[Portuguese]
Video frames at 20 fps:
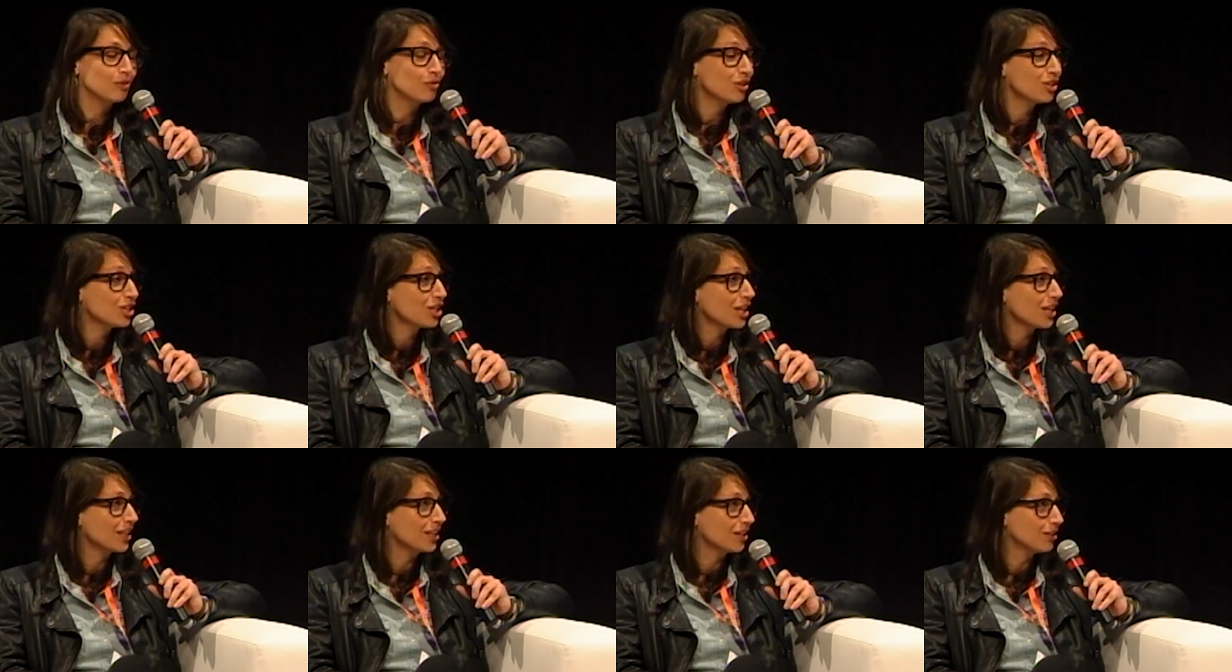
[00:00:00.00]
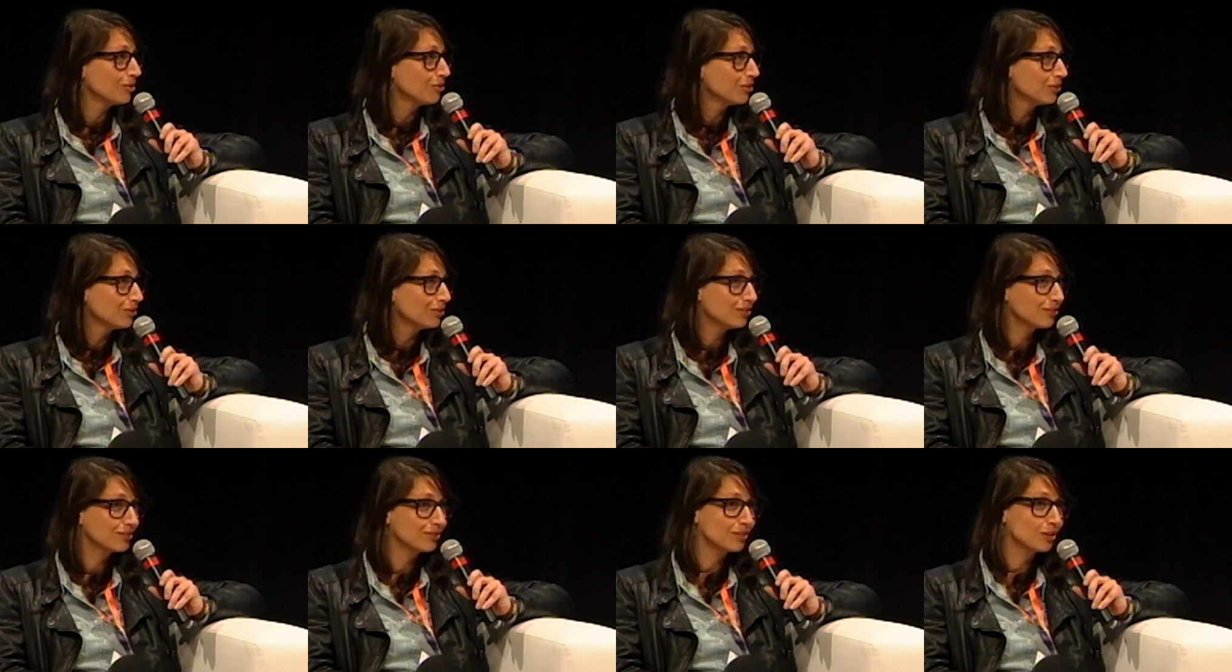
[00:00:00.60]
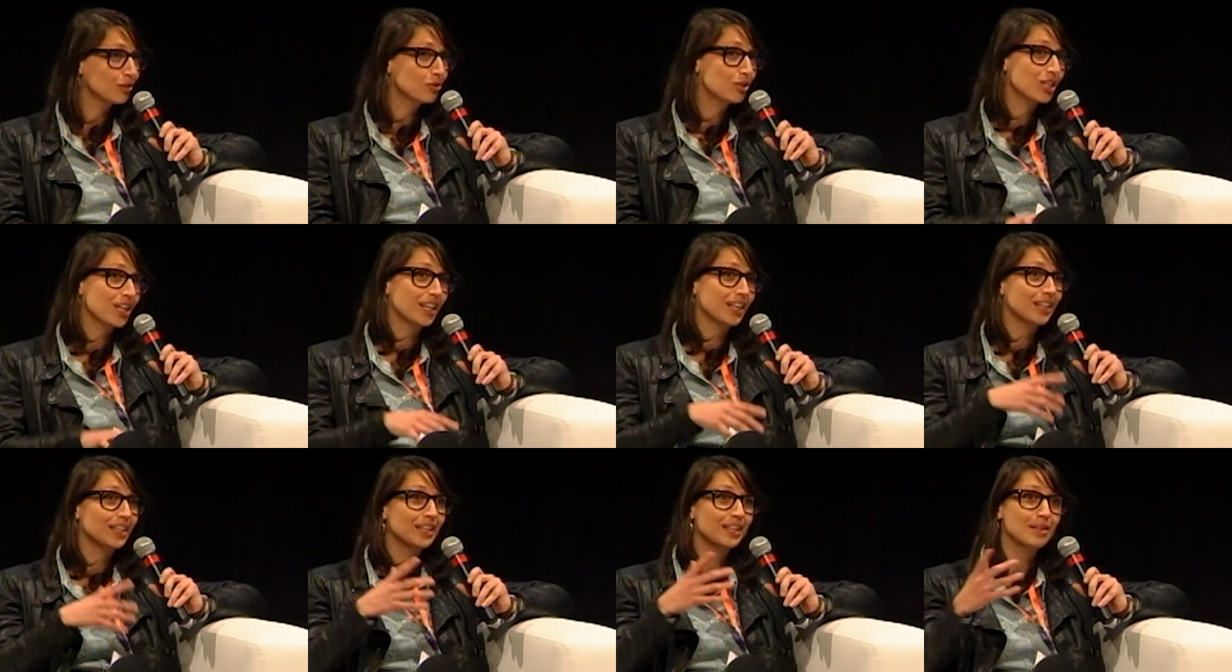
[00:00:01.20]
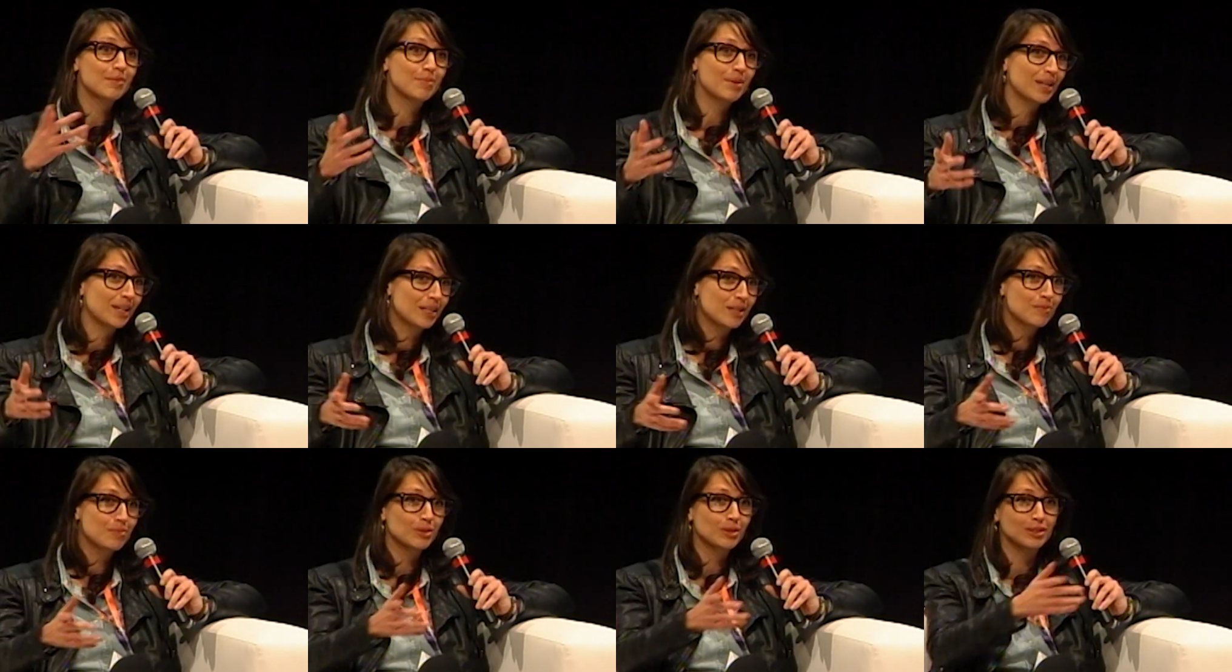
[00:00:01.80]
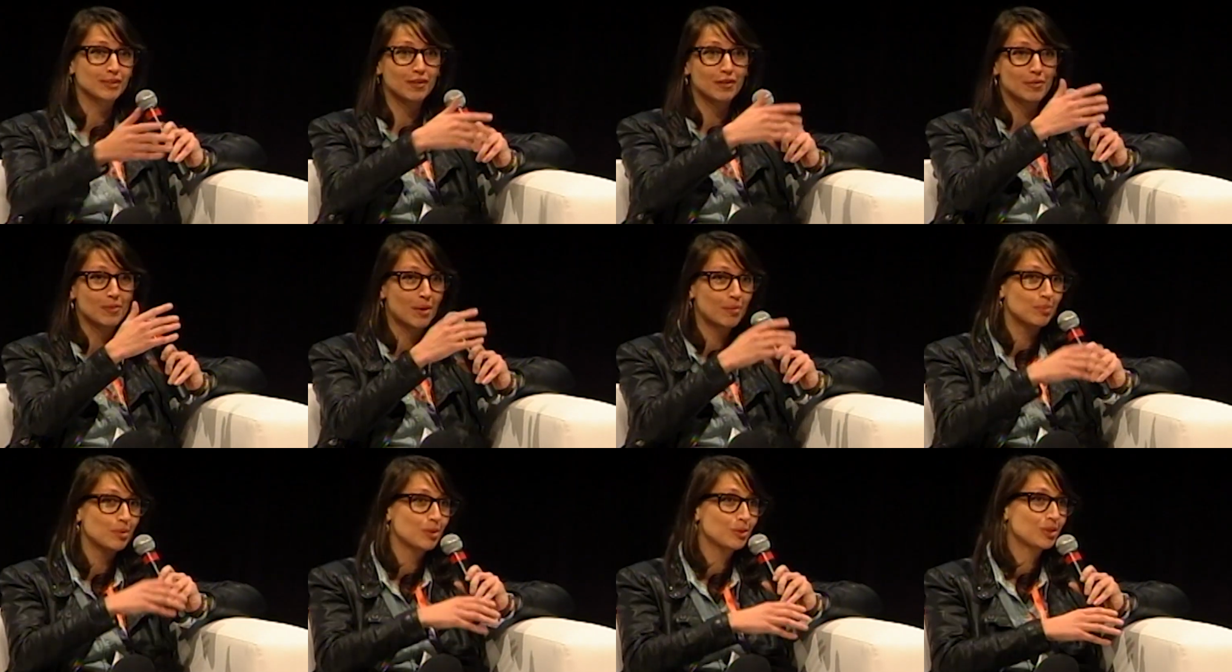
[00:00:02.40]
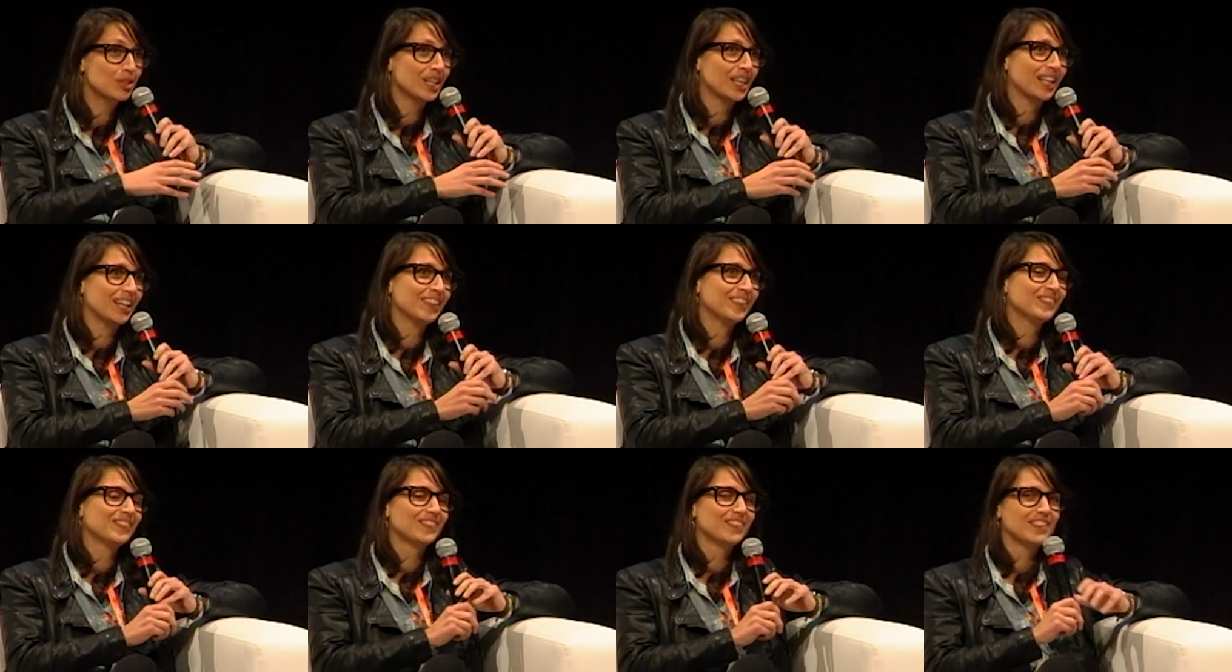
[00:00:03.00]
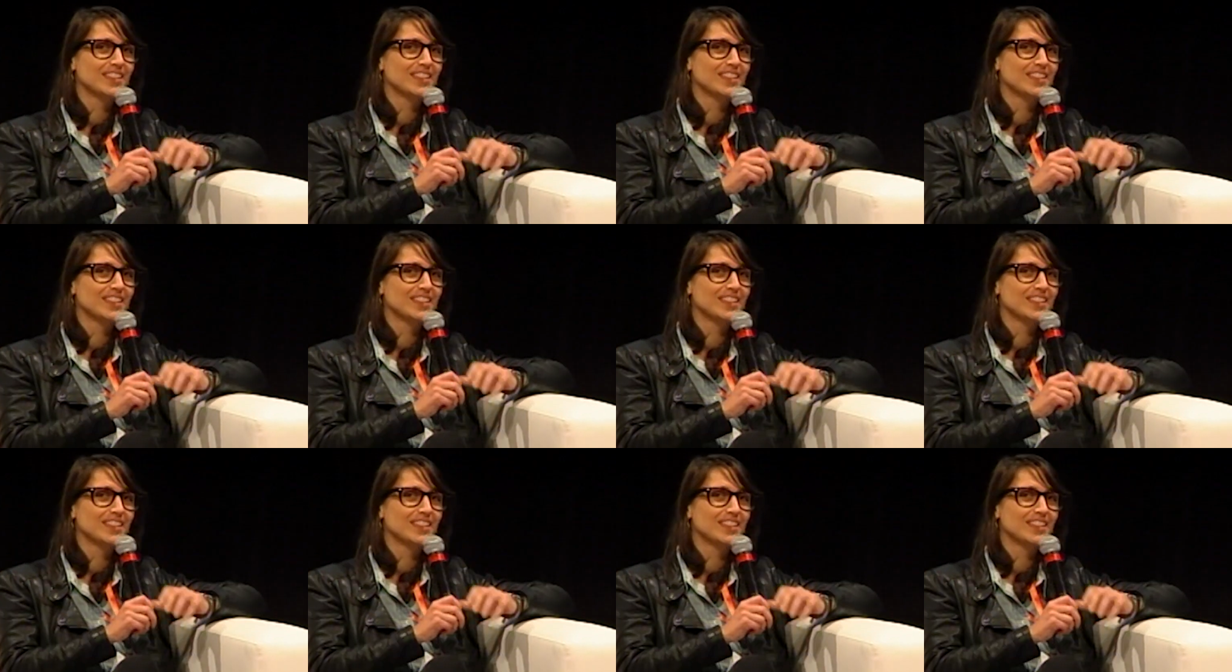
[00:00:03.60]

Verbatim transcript: Nunca tinha ido, não tinha grana para ir, porque eu estava com uma bolsa lá.